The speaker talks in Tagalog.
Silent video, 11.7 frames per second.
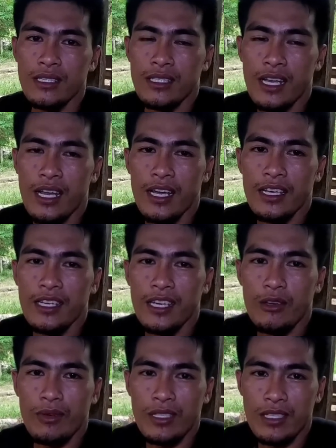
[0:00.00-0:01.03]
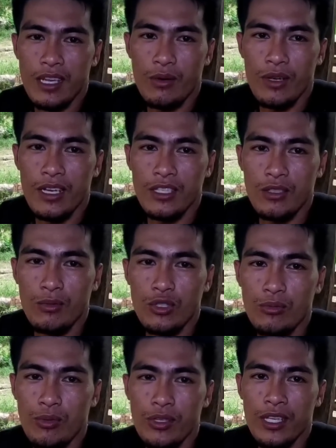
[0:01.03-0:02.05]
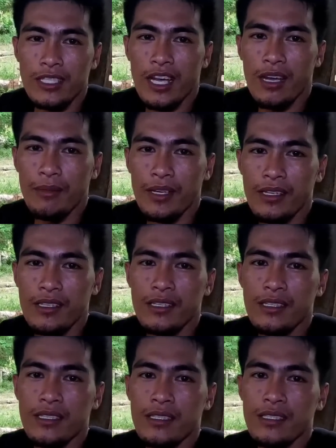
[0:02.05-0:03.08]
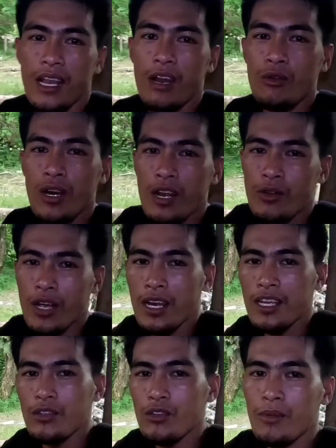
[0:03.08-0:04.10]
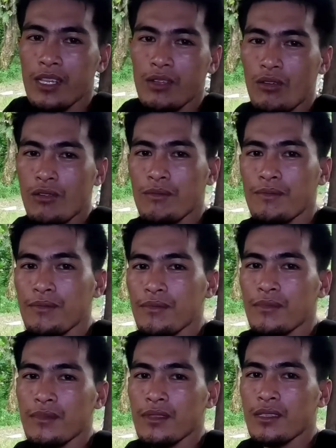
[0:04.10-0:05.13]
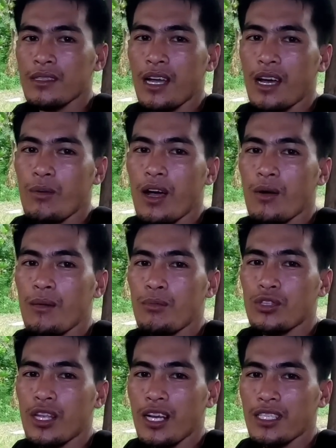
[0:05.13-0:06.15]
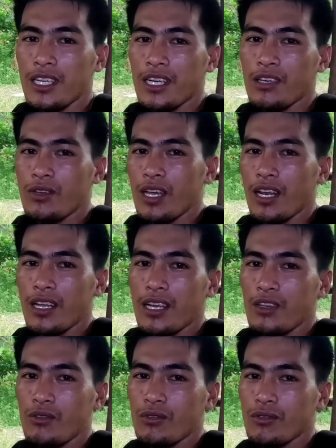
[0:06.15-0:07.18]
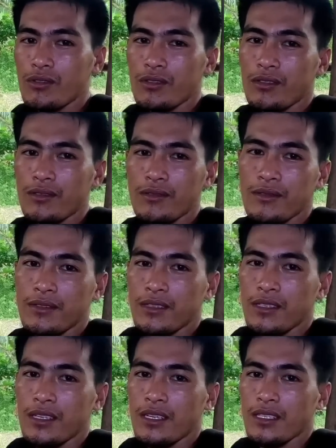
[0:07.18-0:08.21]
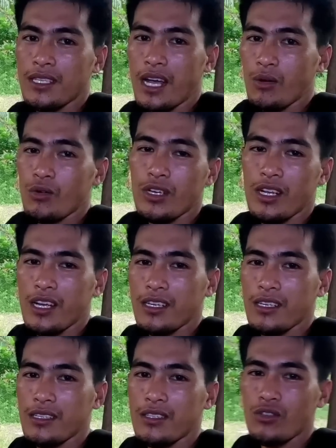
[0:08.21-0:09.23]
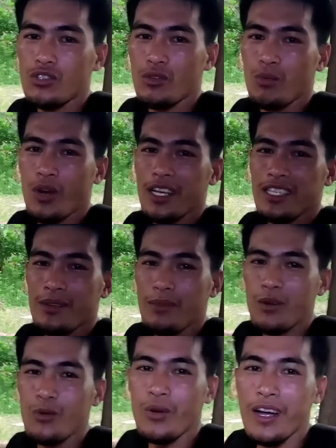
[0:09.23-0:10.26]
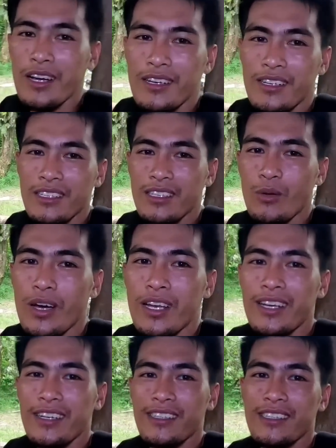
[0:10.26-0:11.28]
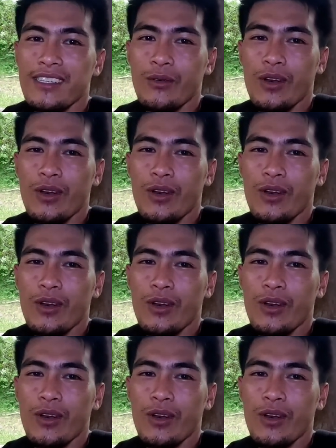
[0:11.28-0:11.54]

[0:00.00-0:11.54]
Sana ay hindi kayo magsasawa na sumusuporta sa amin. Lalong lalo na kang litoy mga tol. Kawawa po talaga siya ngayon dahil ngayong sahod na ng YouTube wala siyang makuha gawa nang